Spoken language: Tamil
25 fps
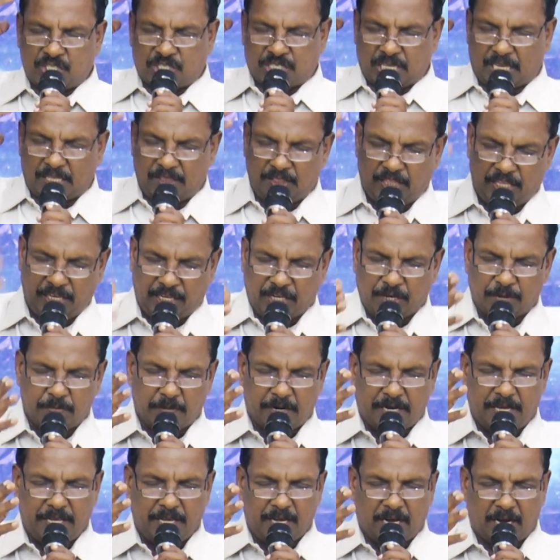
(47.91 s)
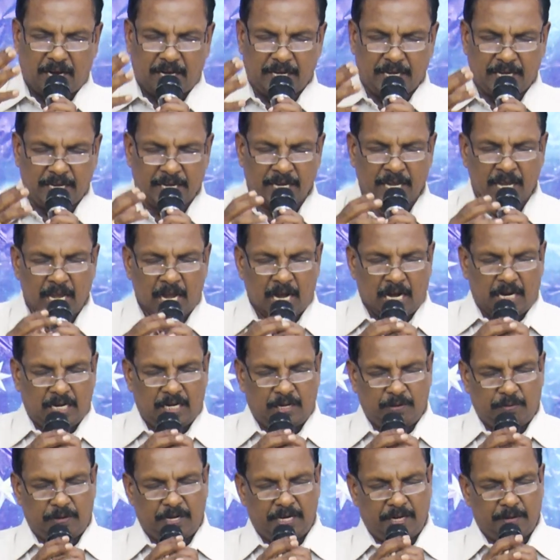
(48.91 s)
சந்திக்கும்படியாக
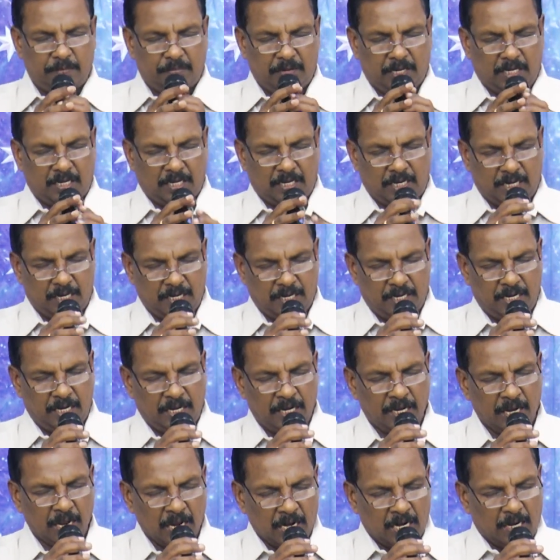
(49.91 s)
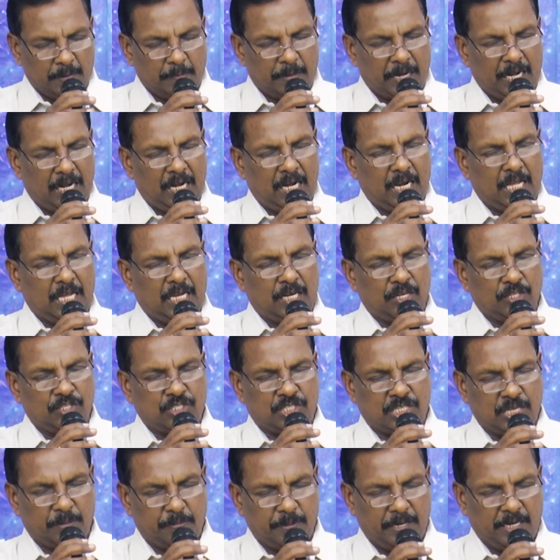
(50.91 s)
ஆண்டவரே நமக்கு நன்றி நம்ம எல்லாரும்
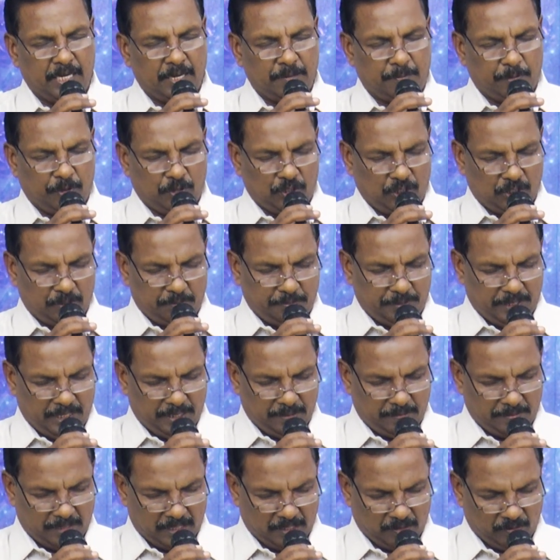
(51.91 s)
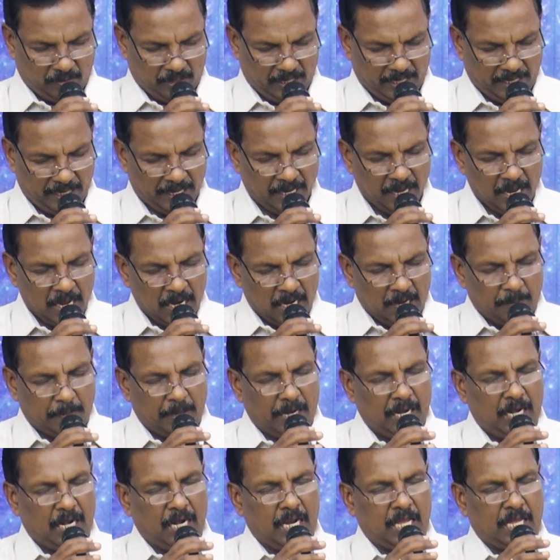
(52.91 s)
ஜெபிக்க போகிறோம் பிரியமானவர்களே நம்ம
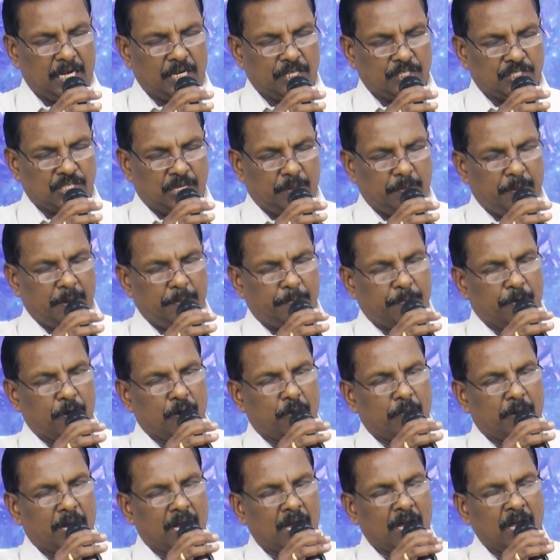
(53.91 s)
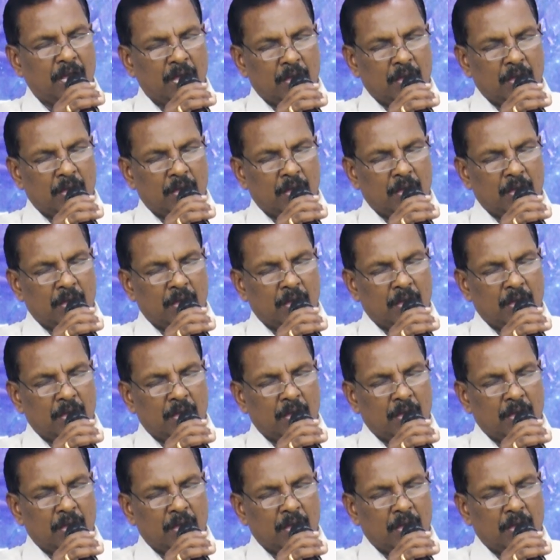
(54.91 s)
எல்லாரும் ஜெபிப்போமா